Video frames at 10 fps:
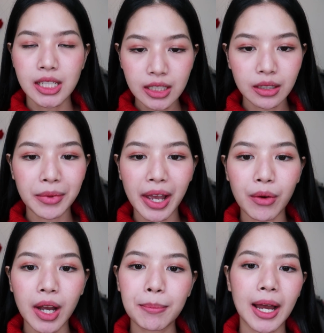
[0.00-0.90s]
ถึงแม้
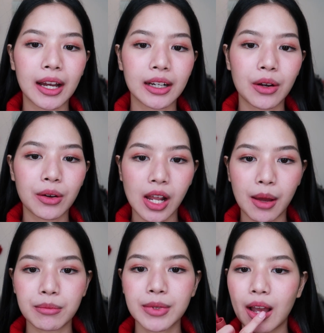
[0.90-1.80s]
ว่าปากเราค
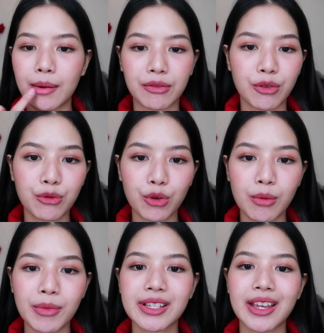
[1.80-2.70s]
ล้ำทาแบบฟุ้งๆ
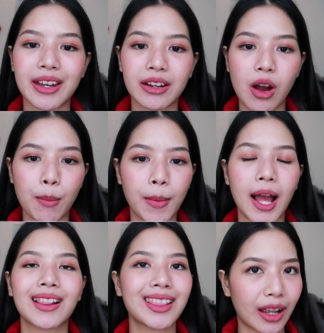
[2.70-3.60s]
แล้วมันจะเห็นขอบ
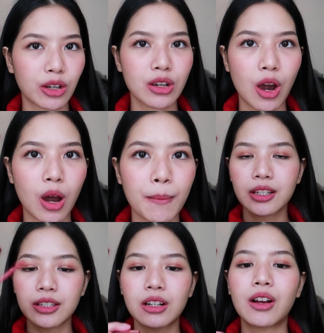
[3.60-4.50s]
ปากแต่ก็ชอบ
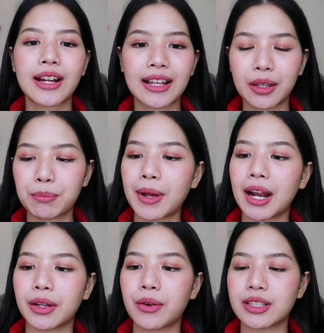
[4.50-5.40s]
เดี๋ยวลองทาเต็ม
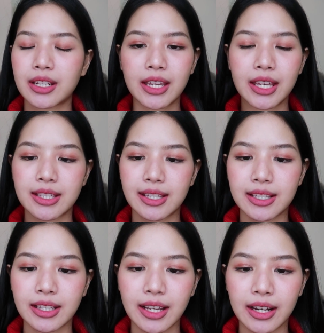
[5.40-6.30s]
ปากดีกว่าจะได้เห็นสี
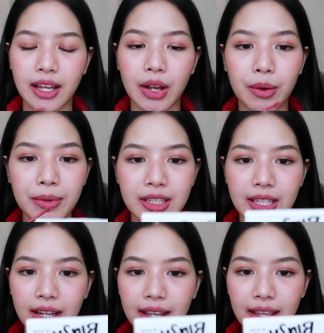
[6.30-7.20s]
ชัดๆนะคะว่าเป็น
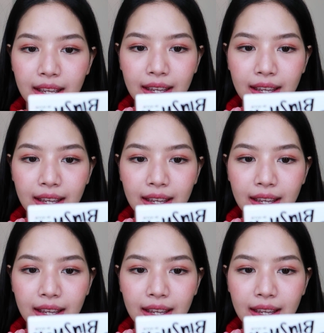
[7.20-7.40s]
สียังไง